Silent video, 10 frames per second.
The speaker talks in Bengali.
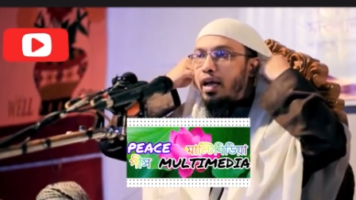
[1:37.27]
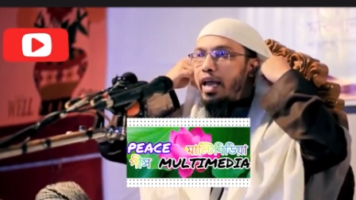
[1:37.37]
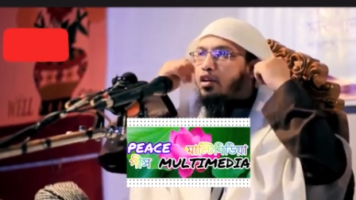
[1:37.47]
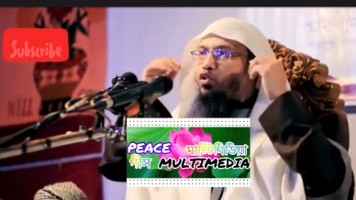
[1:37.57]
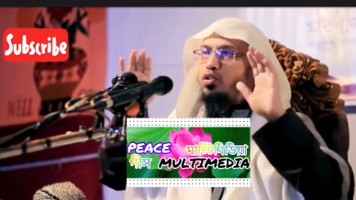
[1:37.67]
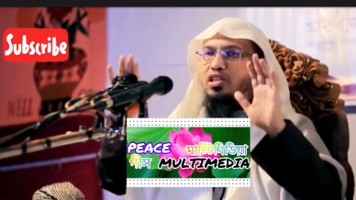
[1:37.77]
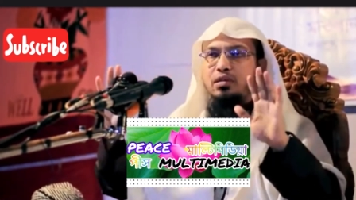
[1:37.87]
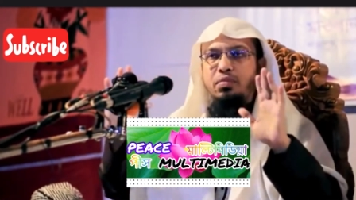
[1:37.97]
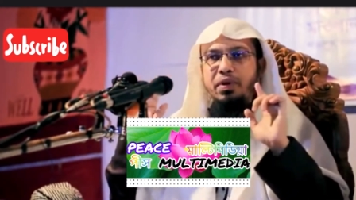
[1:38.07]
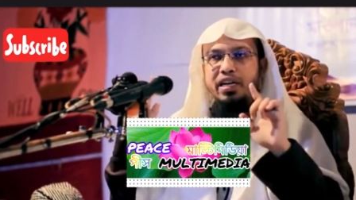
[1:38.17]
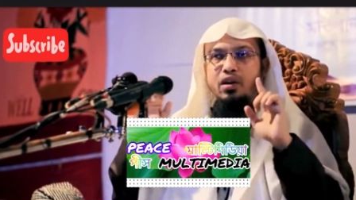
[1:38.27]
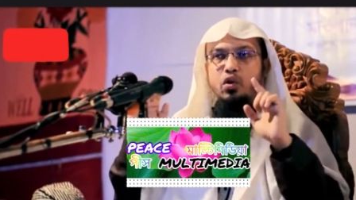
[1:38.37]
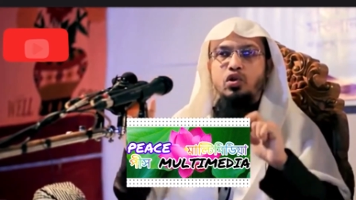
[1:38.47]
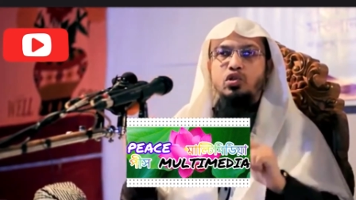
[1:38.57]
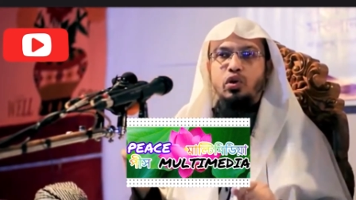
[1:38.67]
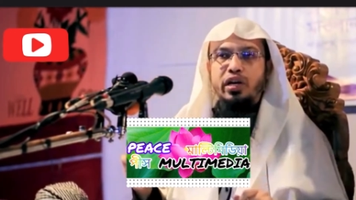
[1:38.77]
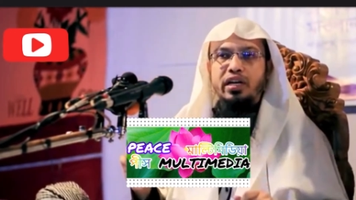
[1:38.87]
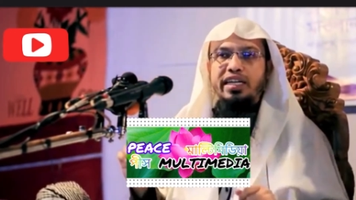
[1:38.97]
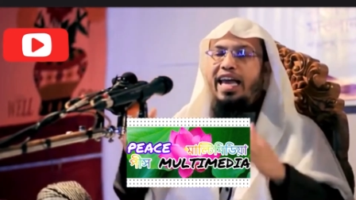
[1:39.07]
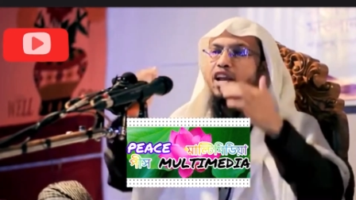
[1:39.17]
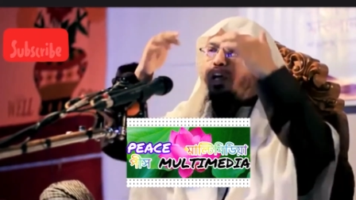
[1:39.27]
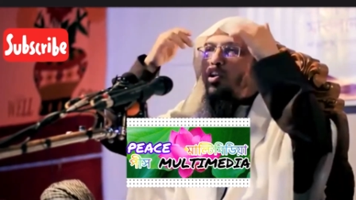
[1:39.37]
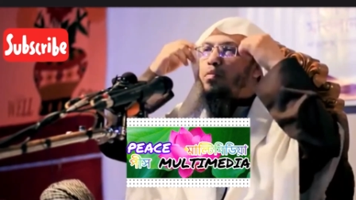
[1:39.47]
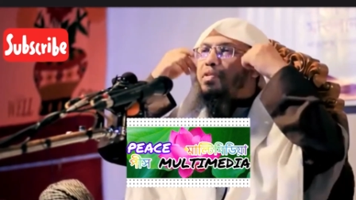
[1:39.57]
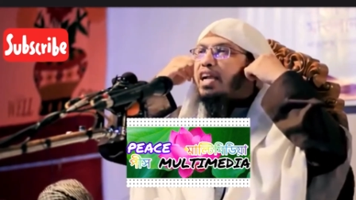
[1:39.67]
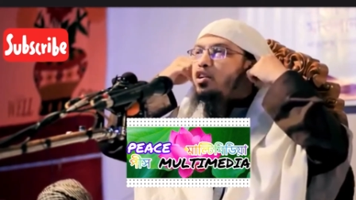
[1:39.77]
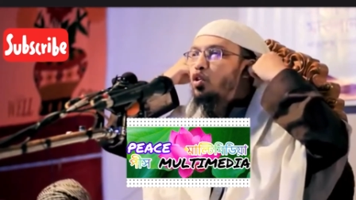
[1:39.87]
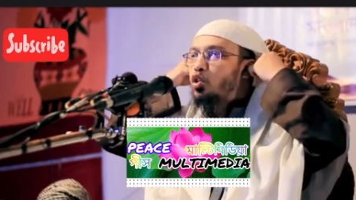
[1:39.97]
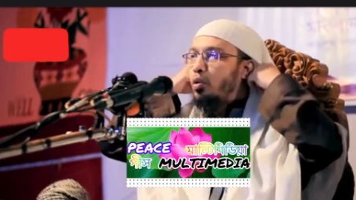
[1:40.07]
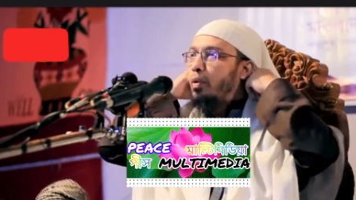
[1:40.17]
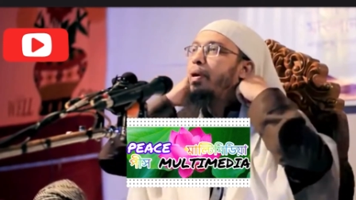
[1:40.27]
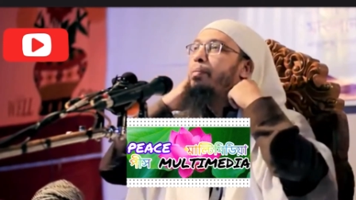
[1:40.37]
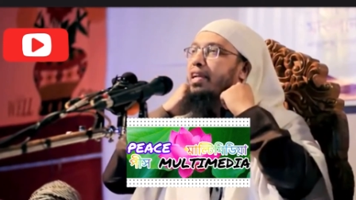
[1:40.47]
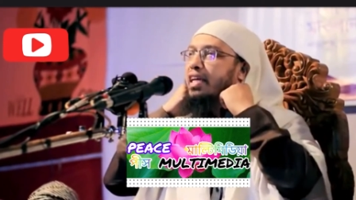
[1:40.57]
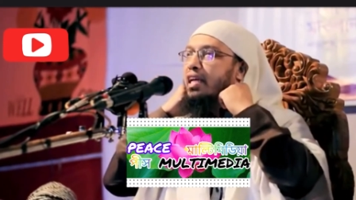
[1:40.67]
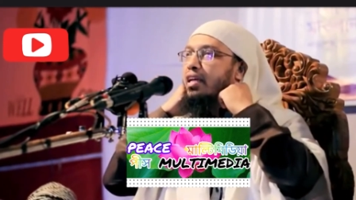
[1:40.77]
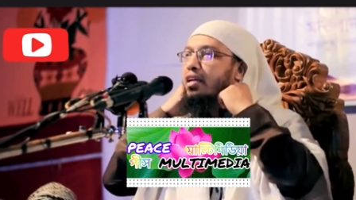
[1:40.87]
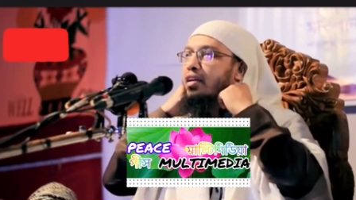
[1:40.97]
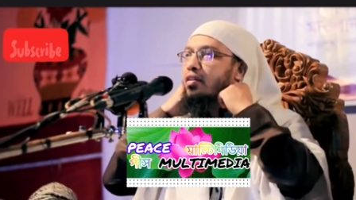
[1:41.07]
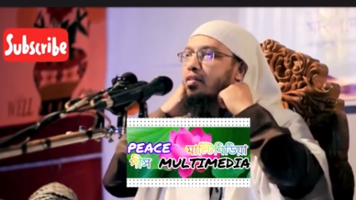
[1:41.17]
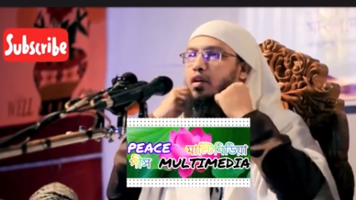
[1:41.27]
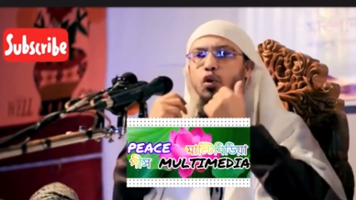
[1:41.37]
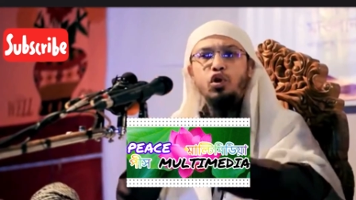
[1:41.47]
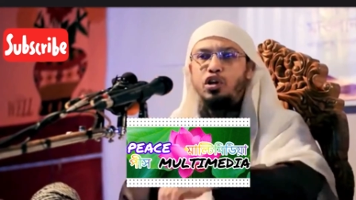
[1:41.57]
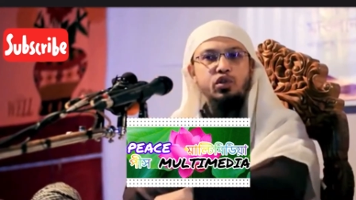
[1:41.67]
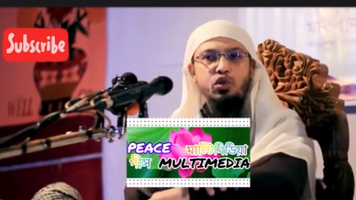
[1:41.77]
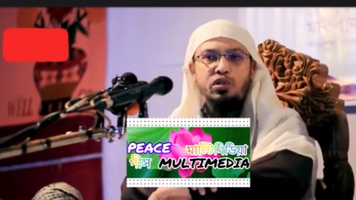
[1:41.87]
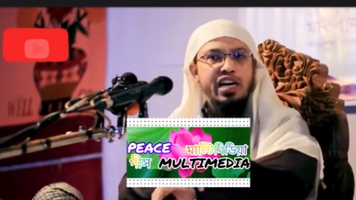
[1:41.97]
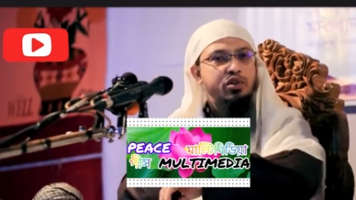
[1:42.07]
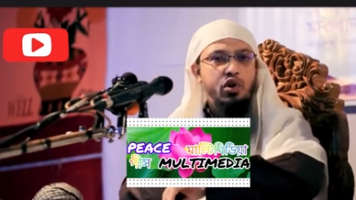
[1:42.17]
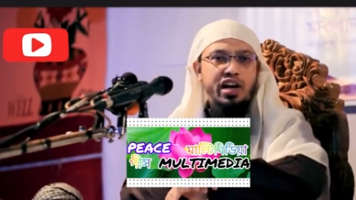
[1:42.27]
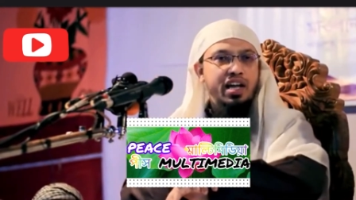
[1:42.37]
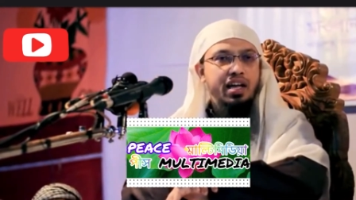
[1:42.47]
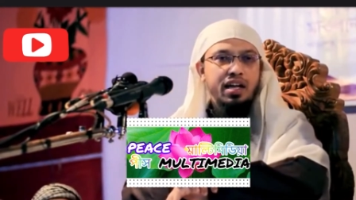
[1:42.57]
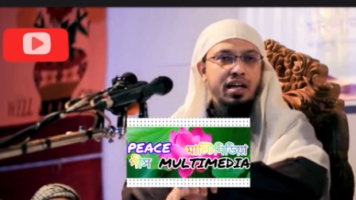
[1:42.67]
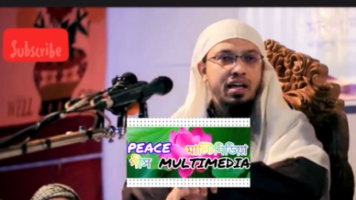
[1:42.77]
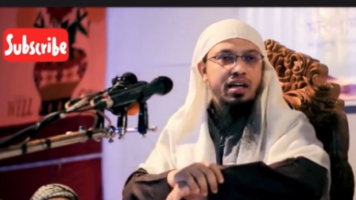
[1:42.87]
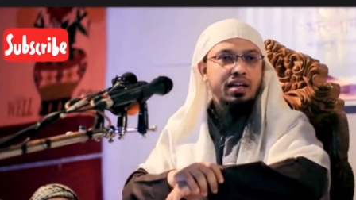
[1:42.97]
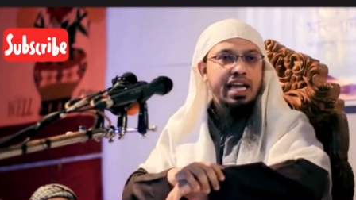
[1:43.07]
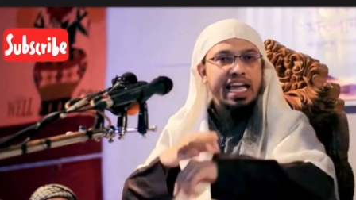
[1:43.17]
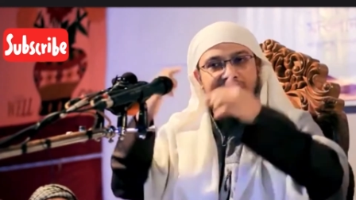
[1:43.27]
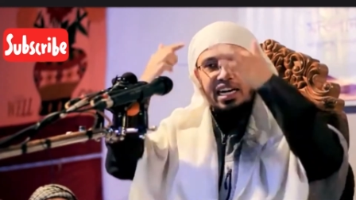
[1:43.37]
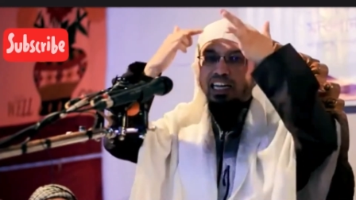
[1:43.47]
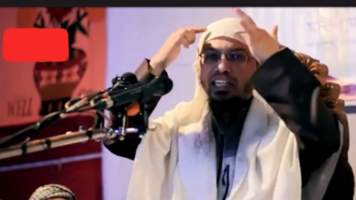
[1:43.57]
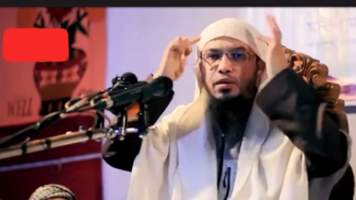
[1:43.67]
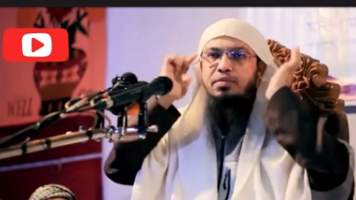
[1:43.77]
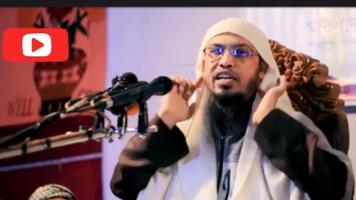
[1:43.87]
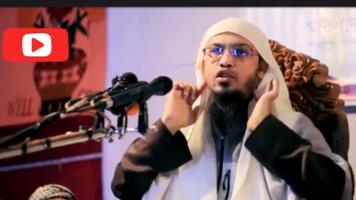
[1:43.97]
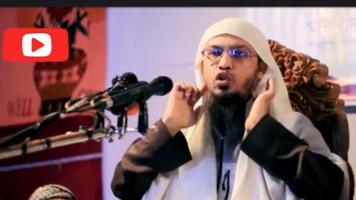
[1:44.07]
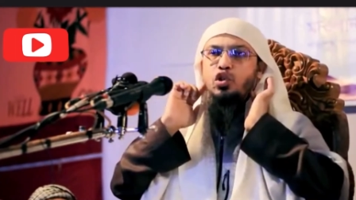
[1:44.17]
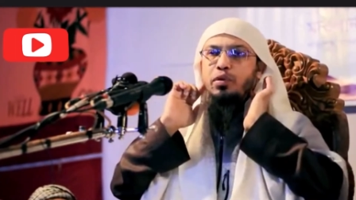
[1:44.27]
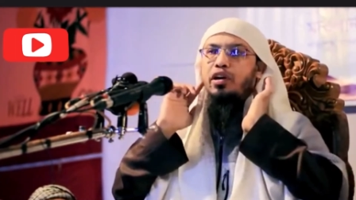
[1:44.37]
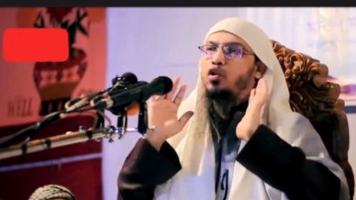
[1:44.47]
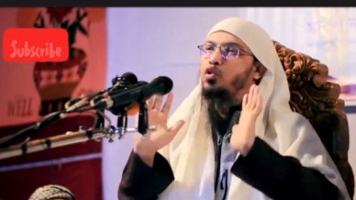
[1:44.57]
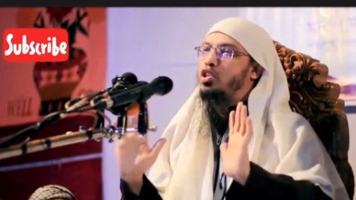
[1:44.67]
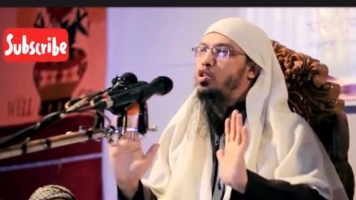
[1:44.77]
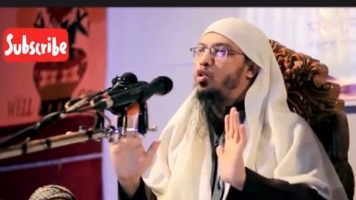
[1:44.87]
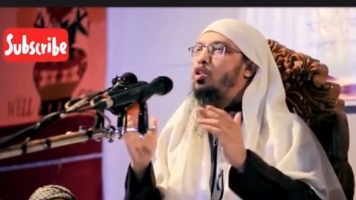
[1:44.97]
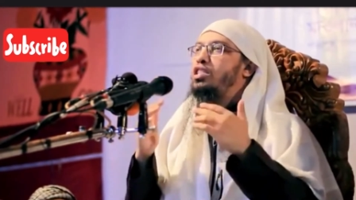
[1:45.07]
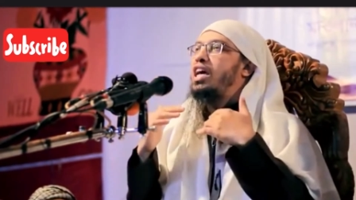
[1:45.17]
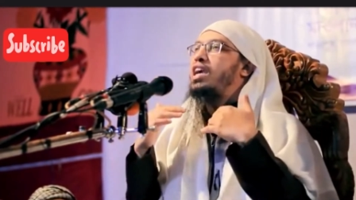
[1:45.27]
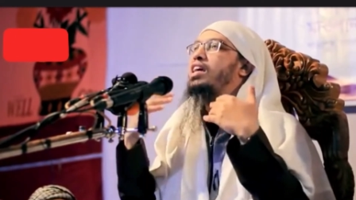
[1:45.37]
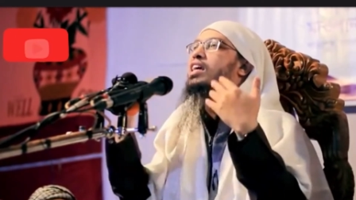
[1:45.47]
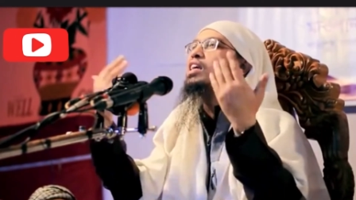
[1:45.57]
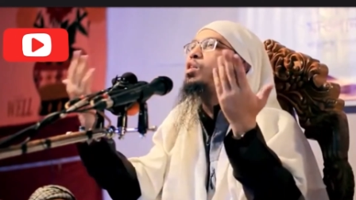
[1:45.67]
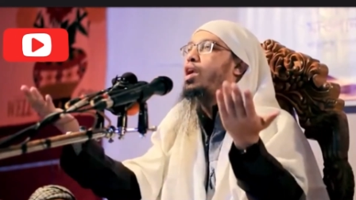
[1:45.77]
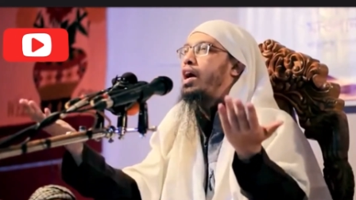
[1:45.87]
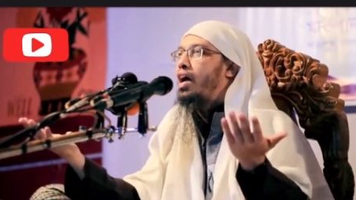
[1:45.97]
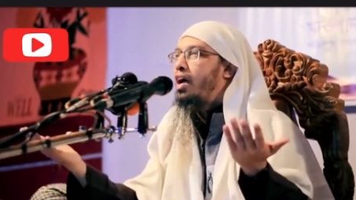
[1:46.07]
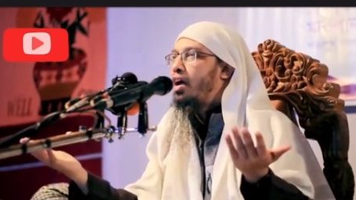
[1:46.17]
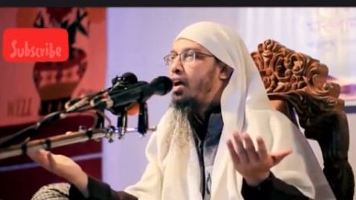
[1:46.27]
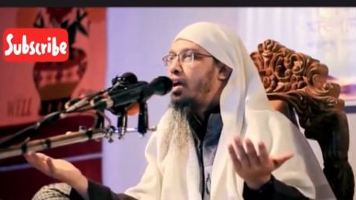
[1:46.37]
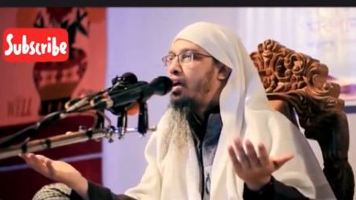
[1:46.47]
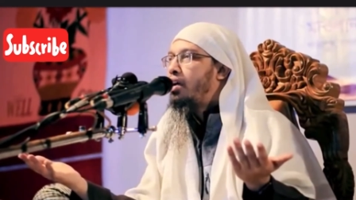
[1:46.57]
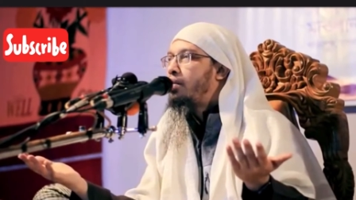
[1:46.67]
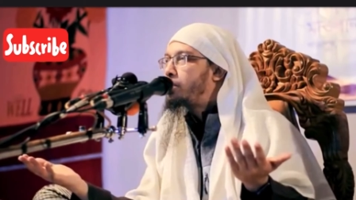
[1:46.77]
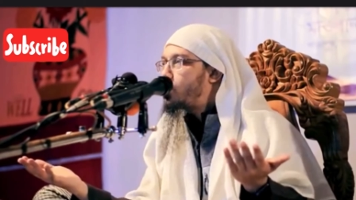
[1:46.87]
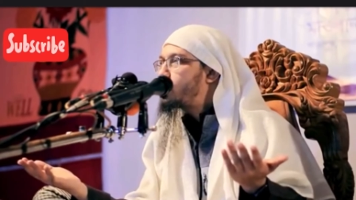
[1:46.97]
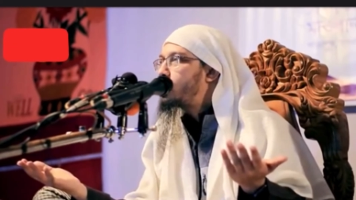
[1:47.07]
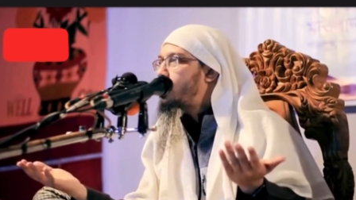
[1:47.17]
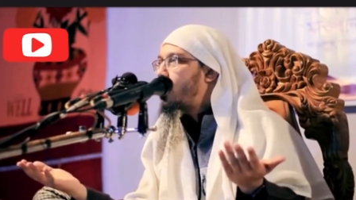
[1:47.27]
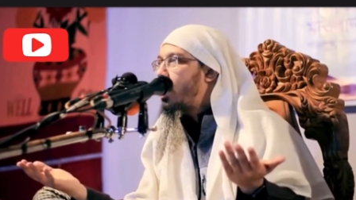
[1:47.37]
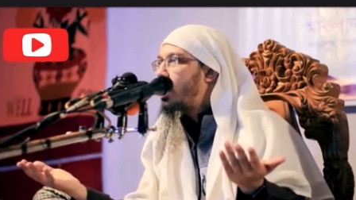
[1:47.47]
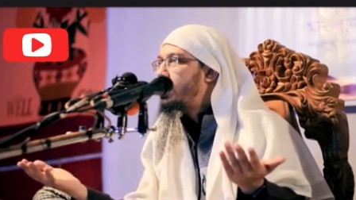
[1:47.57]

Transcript: একটু নিজের বিবেককে খরচ করেন কেন এরকম টাইট করতে হবে ব্যাপার কি অন্য কিছু তো টাইট করে না এই জায়গাটা সেরকম টাইট করতে হবে কেন উদ্দেশ্য হলো চেহারাটাকে কি করা প্রদর্শন করা